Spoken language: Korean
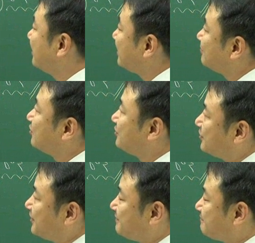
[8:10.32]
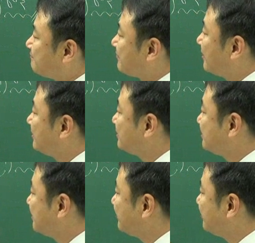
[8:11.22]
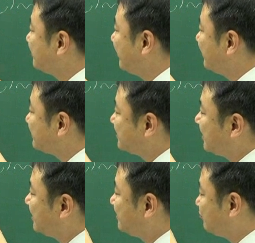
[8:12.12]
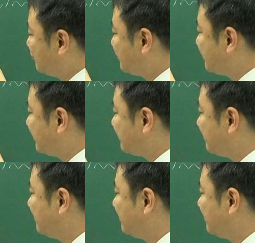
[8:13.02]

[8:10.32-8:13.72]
등의 담보 물권, 지상권 등의 제한 물권,